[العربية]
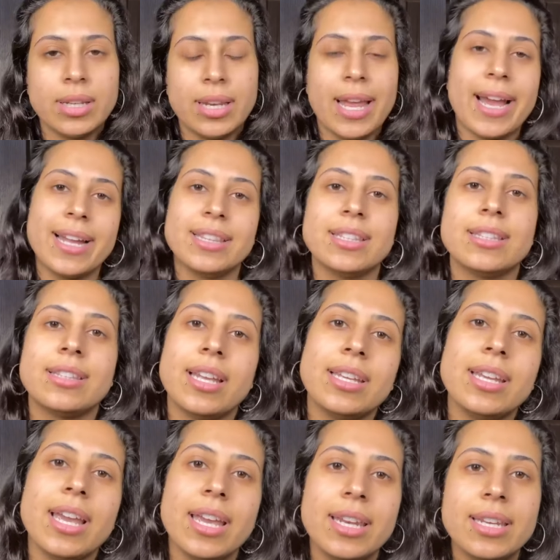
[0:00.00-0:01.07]
الحاجات
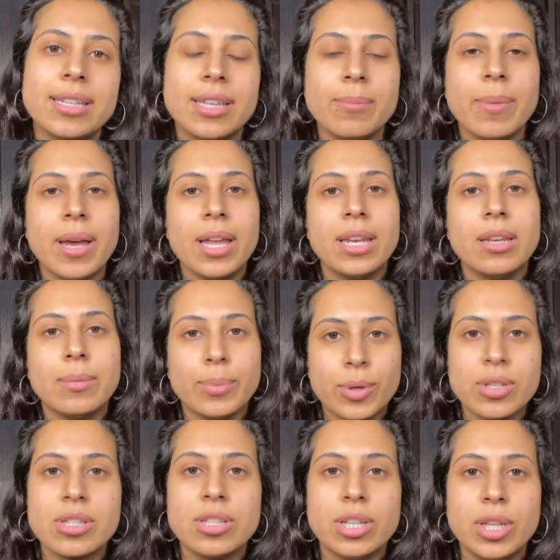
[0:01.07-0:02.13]
التانية اللي تبقى
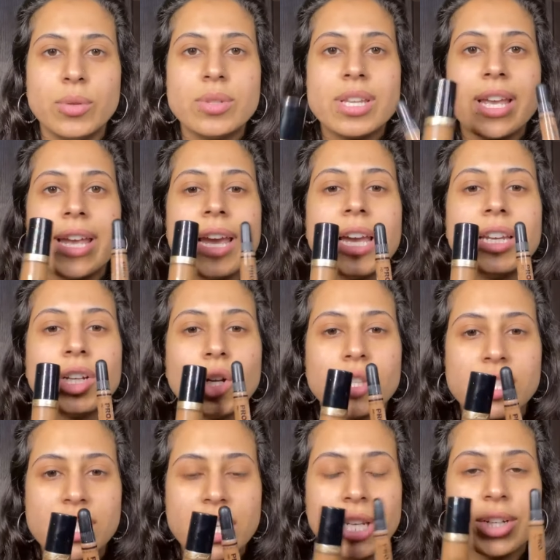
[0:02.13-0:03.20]
للبيرسونال يوز هي
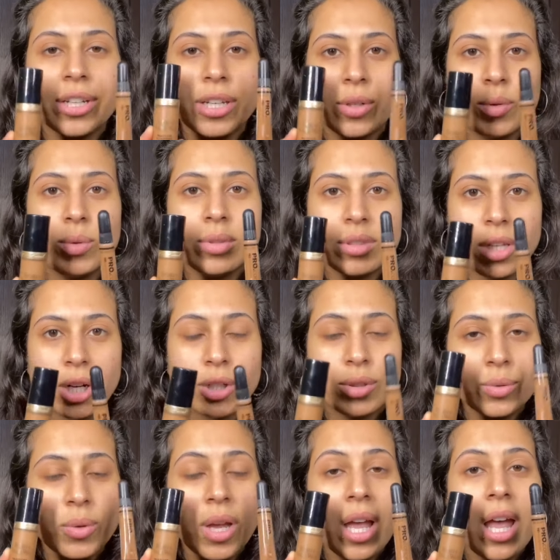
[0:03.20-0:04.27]
الكونسيلر يكون
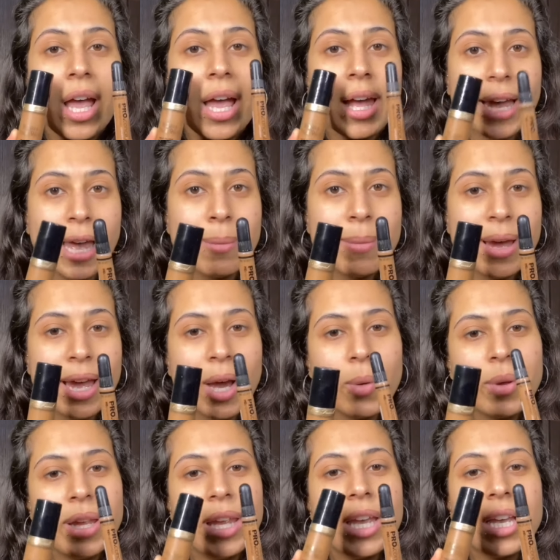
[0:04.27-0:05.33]
درجته غامقه
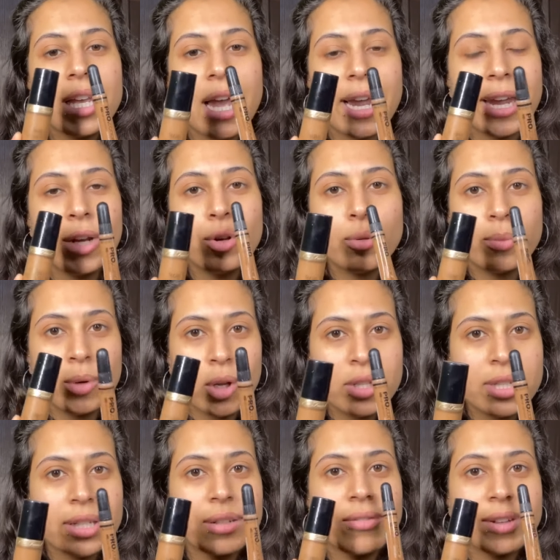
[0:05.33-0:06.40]
قوي اكنه
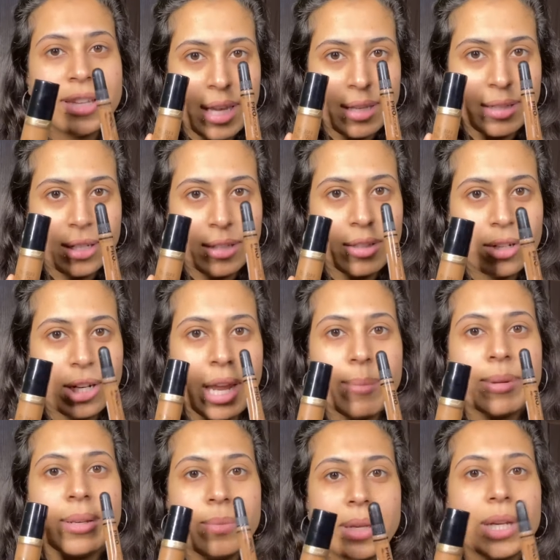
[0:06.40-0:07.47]
برونزر فنقدر
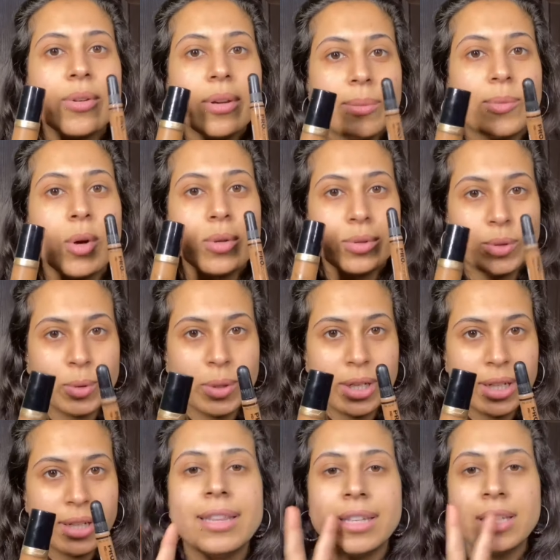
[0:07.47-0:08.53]
نعمل بيه كريم كونتورنج
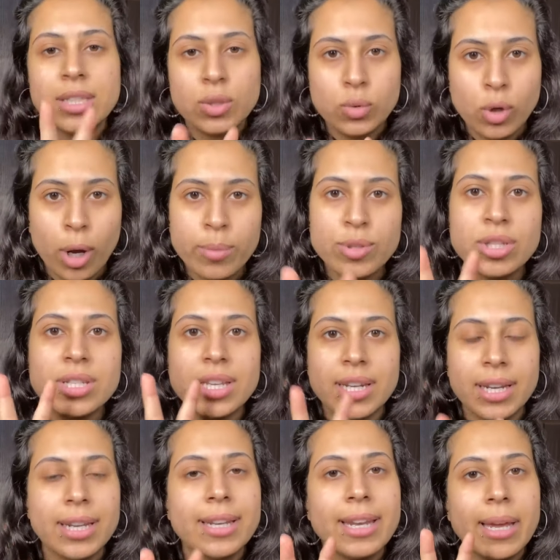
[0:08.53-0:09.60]
عندنا تو اوبشنز ان
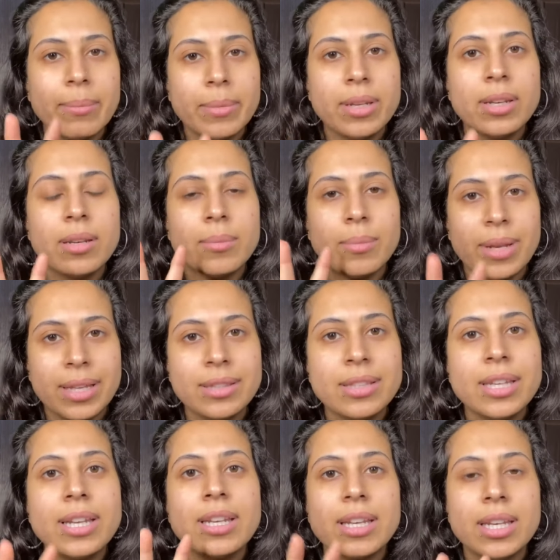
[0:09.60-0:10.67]
احنا نعمل
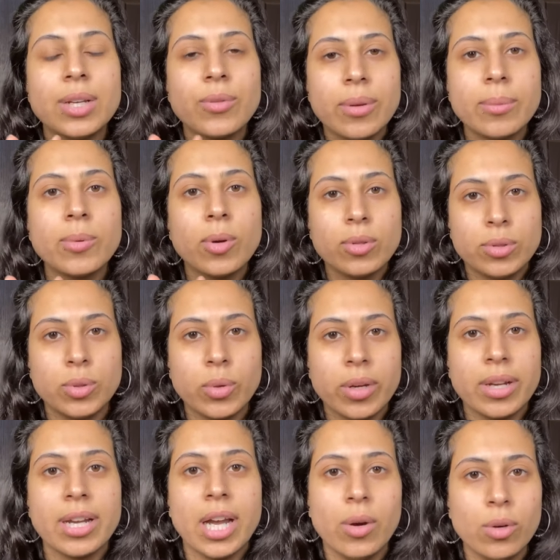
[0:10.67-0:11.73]
بلندنج للكريم
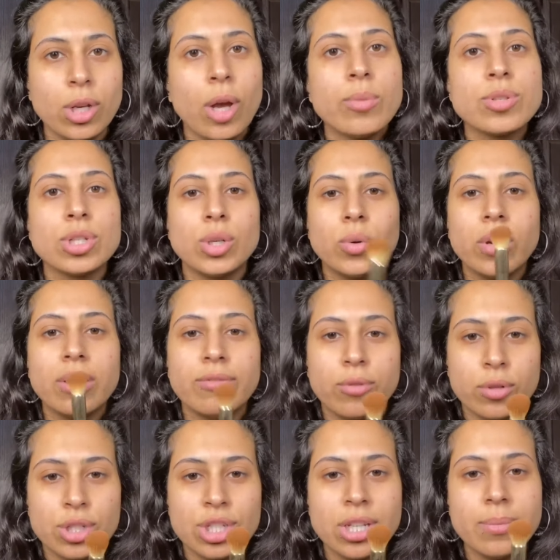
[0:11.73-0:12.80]
كونتورنج اول اوبشن هو
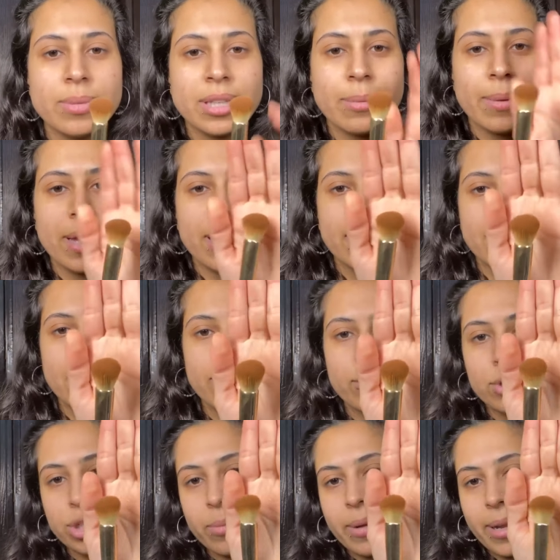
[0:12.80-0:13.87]
الفرشه بتبقى كده
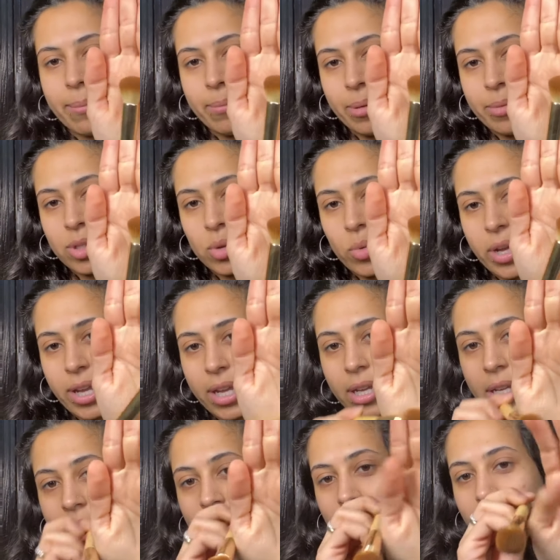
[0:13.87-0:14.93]
فرشه مكببه شويه
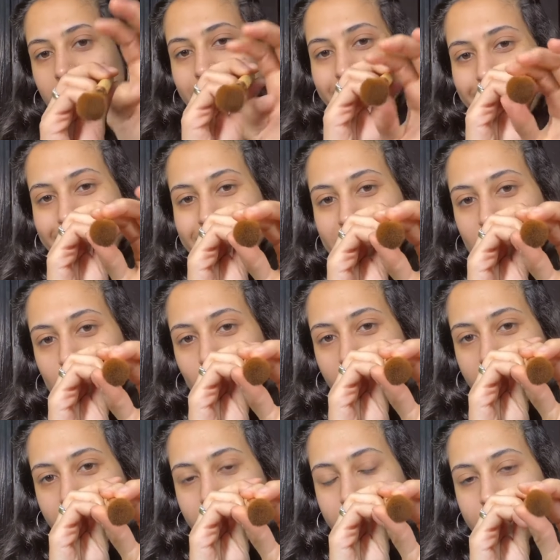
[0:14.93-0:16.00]
دانس
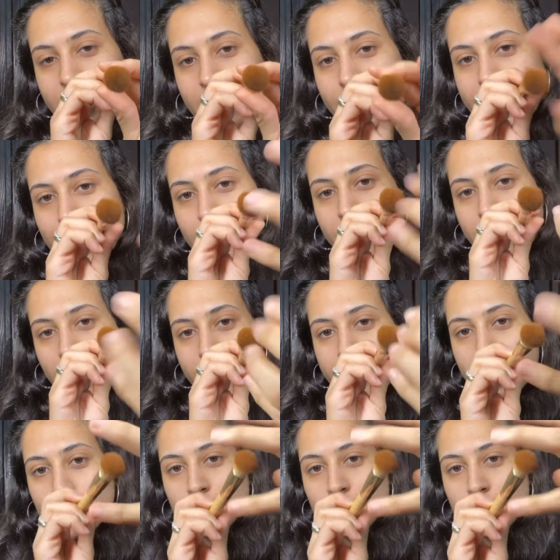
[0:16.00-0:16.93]
شويه ما تبقاش فلافي